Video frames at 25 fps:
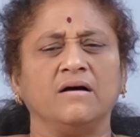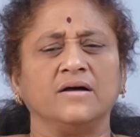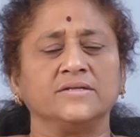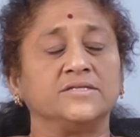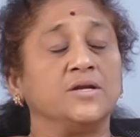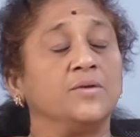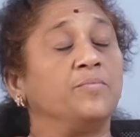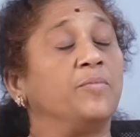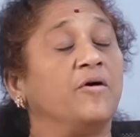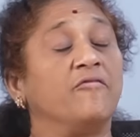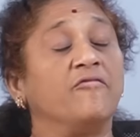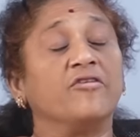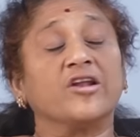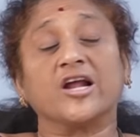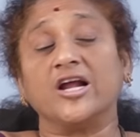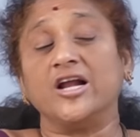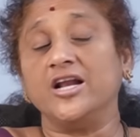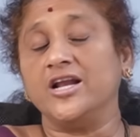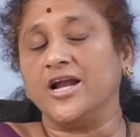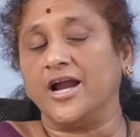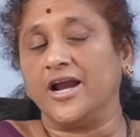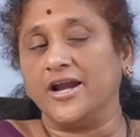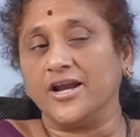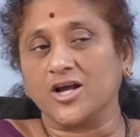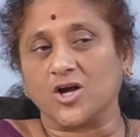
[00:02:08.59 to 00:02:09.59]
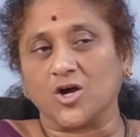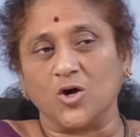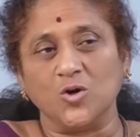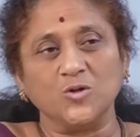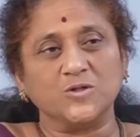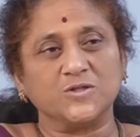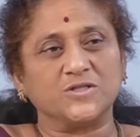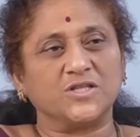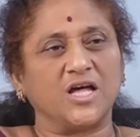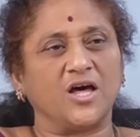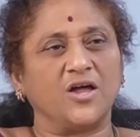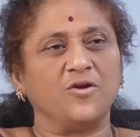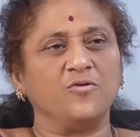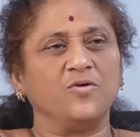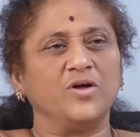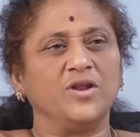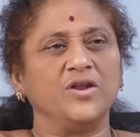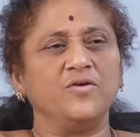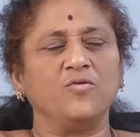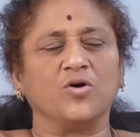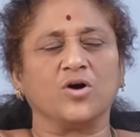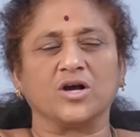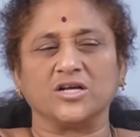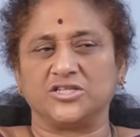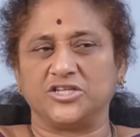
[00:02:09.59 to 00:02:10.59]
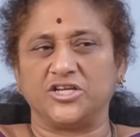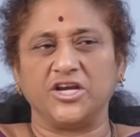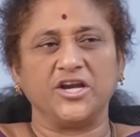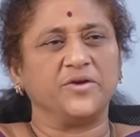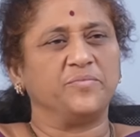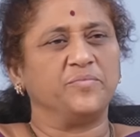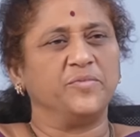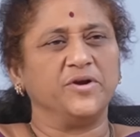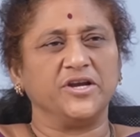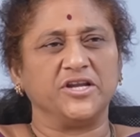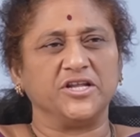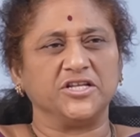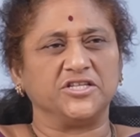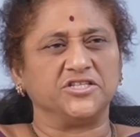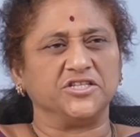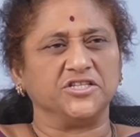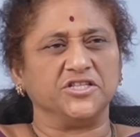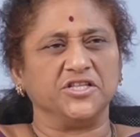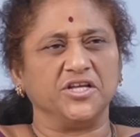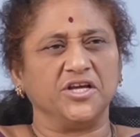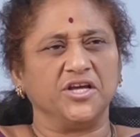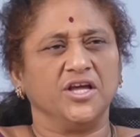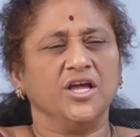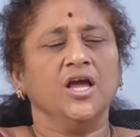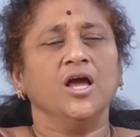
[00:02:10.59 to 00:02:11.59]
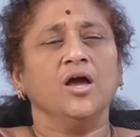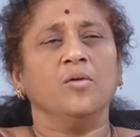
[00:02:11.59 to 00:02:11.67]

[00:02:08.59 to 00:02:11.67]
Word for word: అసలు పవన్ కళ్యాణ్ని కలుస్తాను అని ఒక స్టేట్మెంట్ ఇచ్చింది